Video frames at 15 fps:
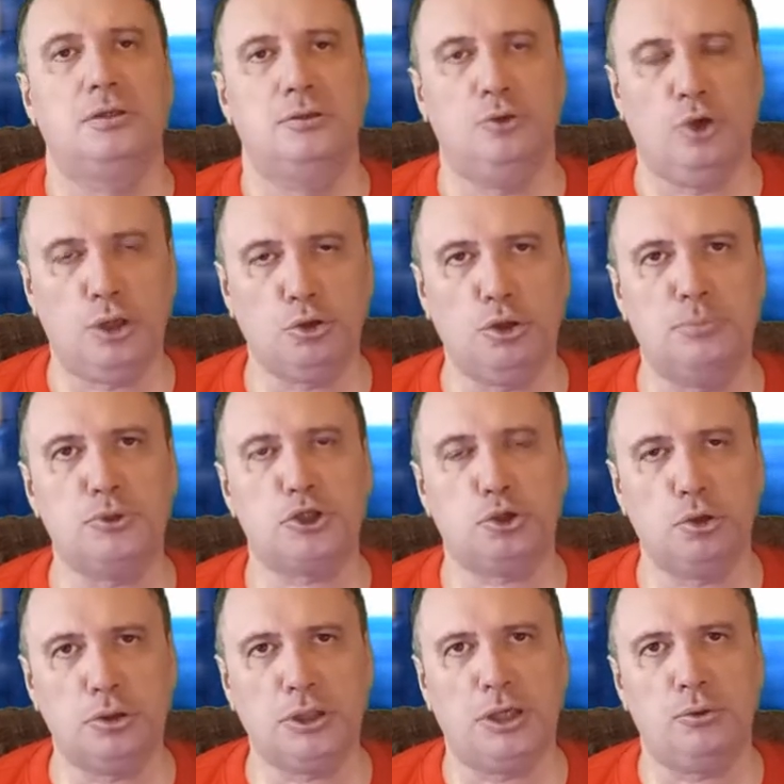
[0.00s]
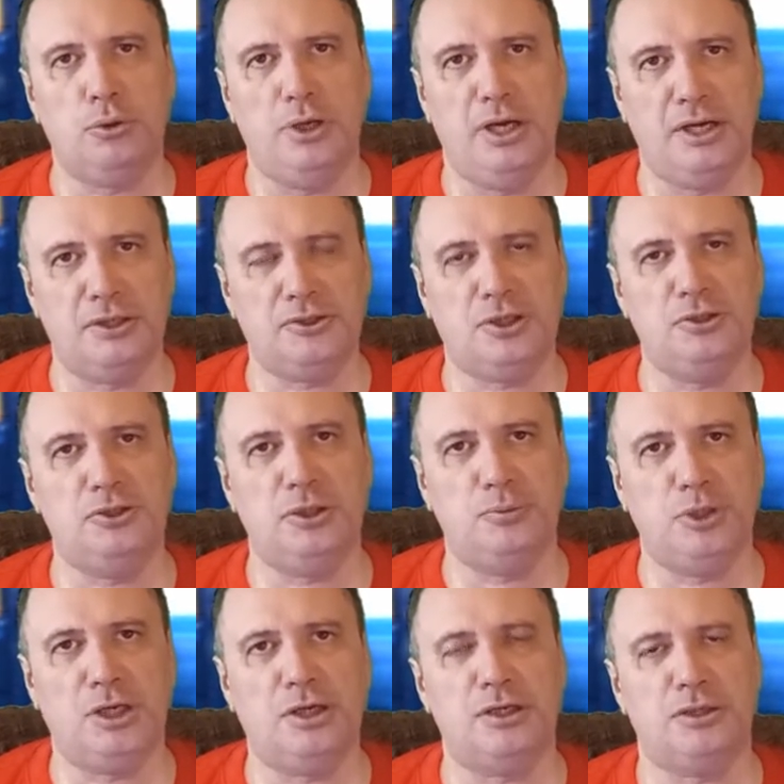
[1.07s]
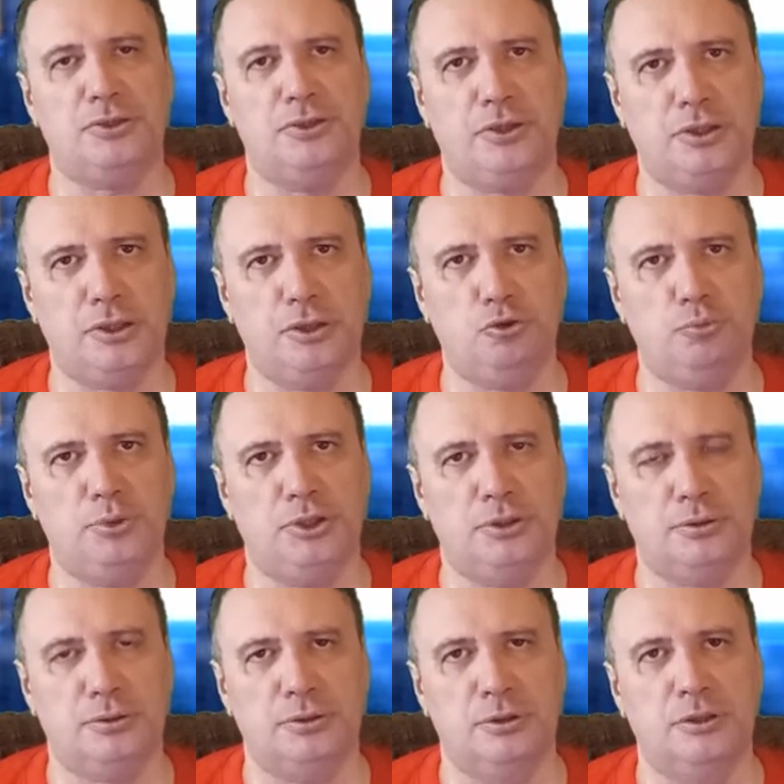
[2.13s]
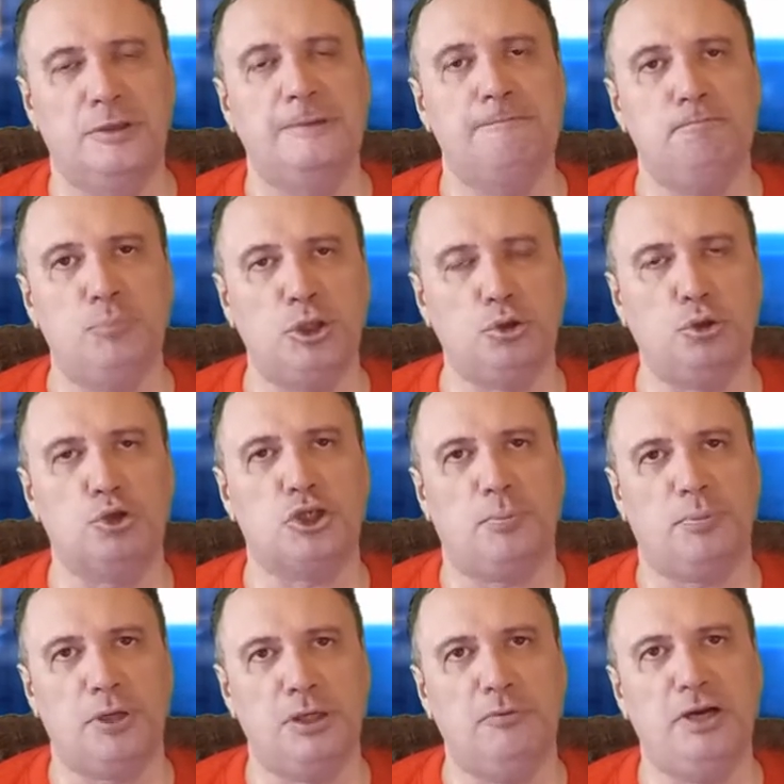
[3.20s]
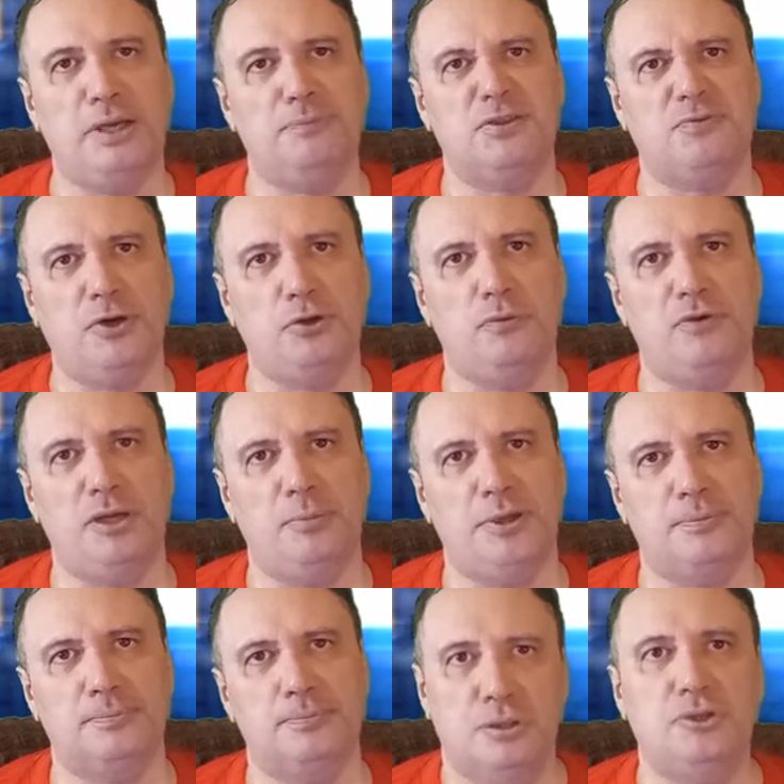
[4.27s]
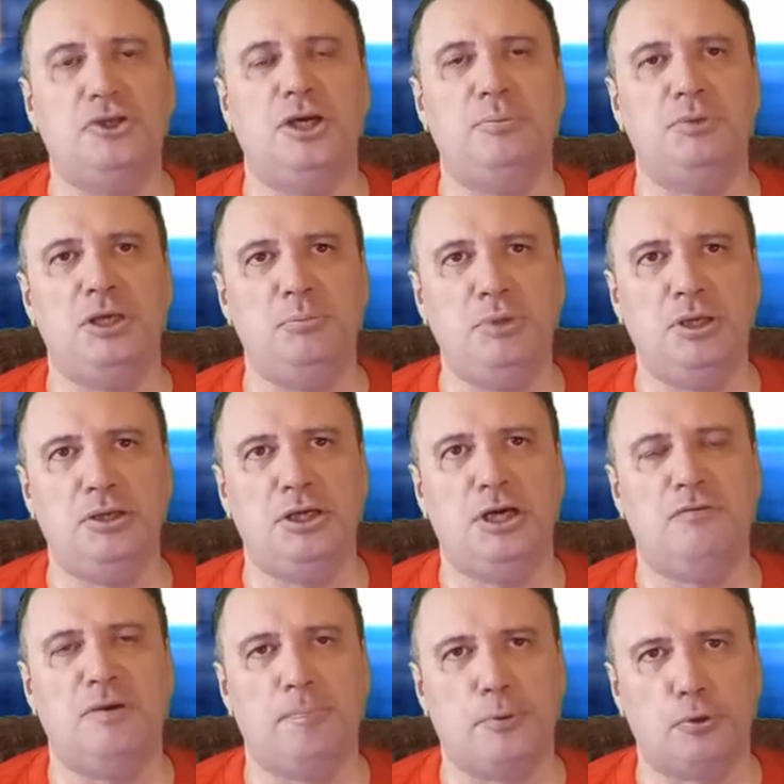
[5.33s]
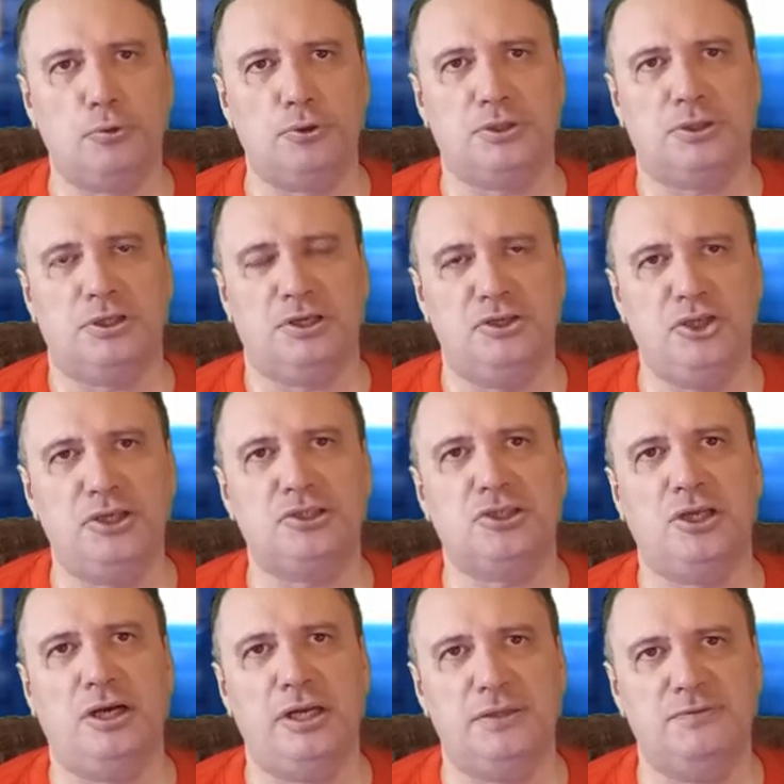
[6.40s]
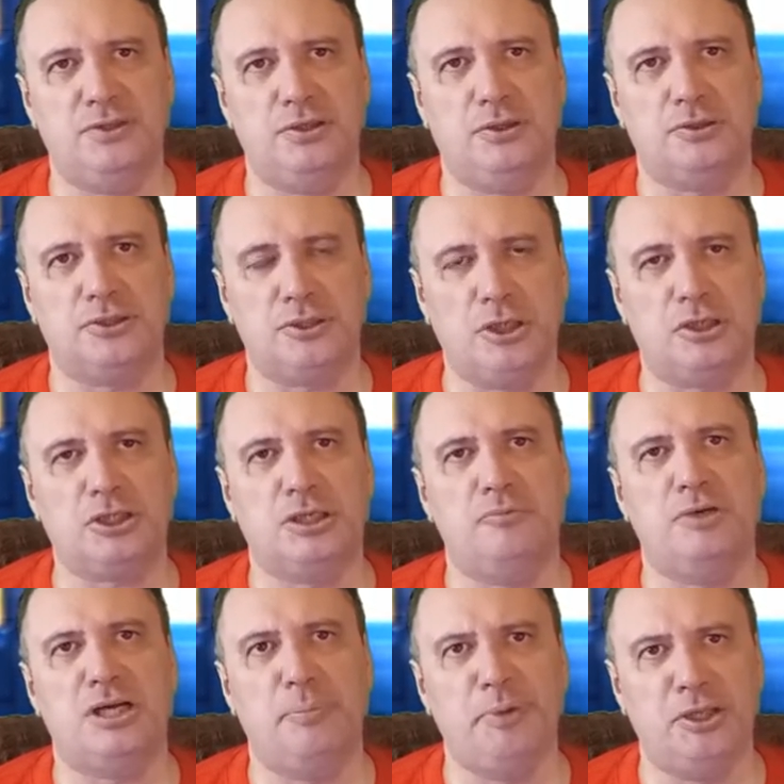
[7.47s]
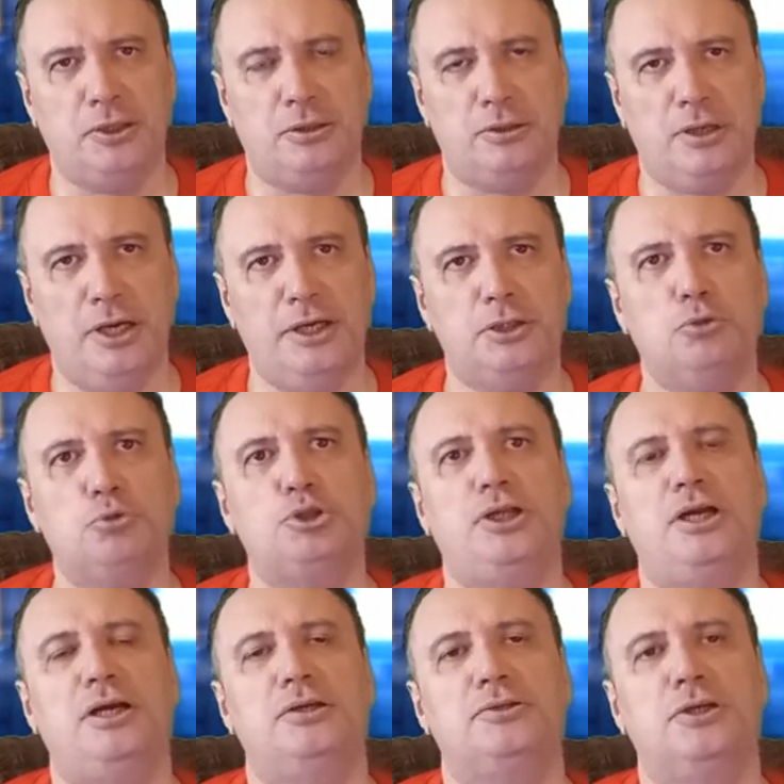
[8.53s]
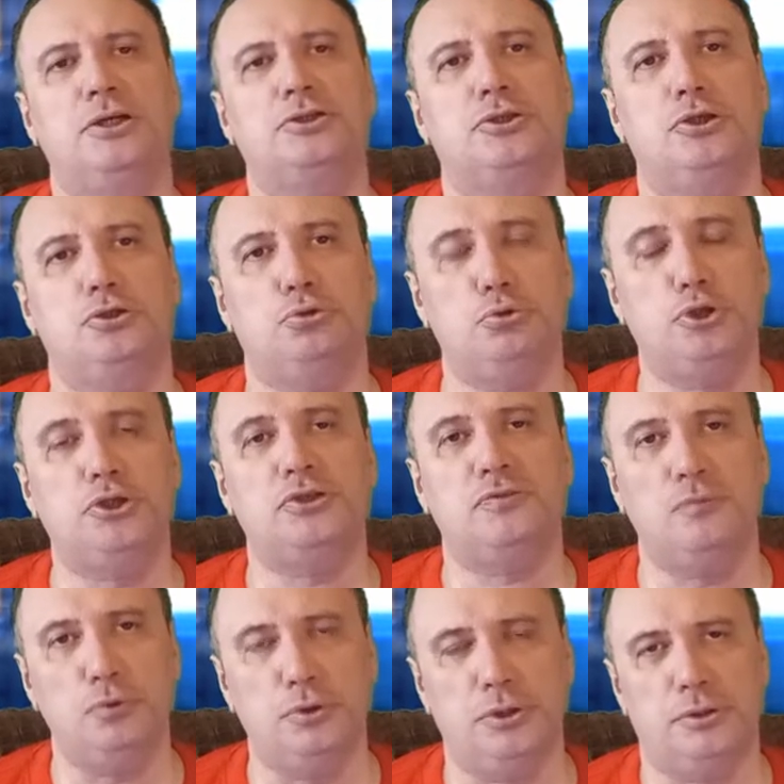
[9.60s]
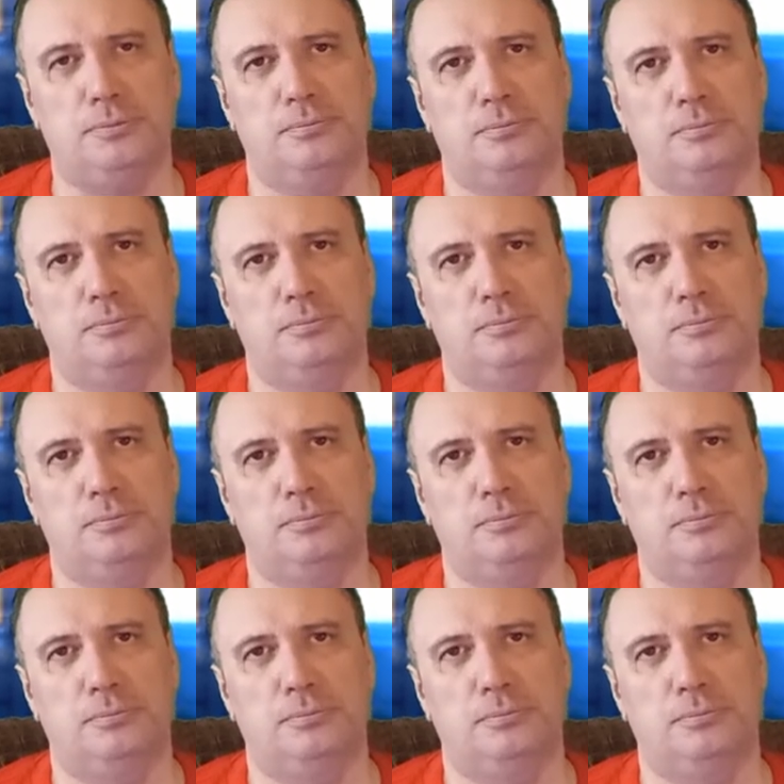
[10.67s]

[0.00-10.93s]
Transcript: Но о том, что такое экстенсивный характер экономики, мы тоже поговорим в свое время. Тем не менее, вопрос, где Сталин взял стартовый капитал для индустриализации, существует.